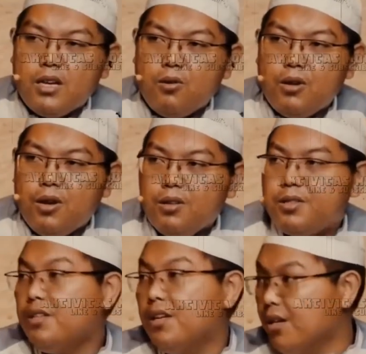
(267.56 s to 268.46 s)
karena emang
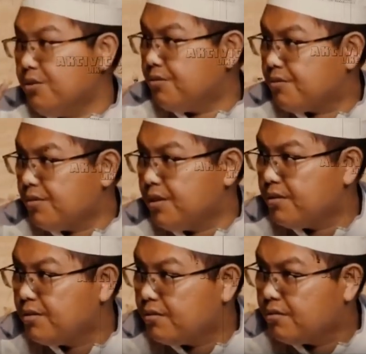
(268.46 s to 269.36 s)
e,
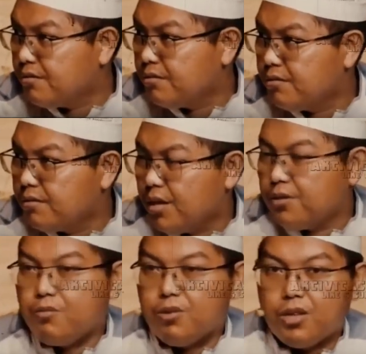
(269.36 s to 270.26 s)
secara
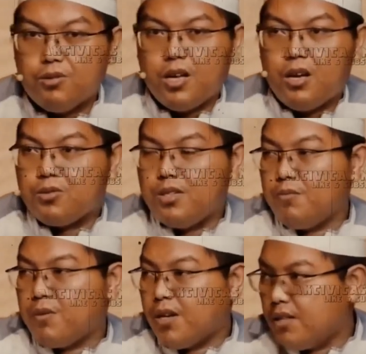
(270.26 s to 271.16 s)
umum ma
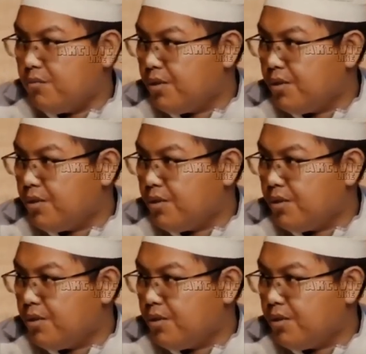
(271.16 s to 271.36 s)
masyarakat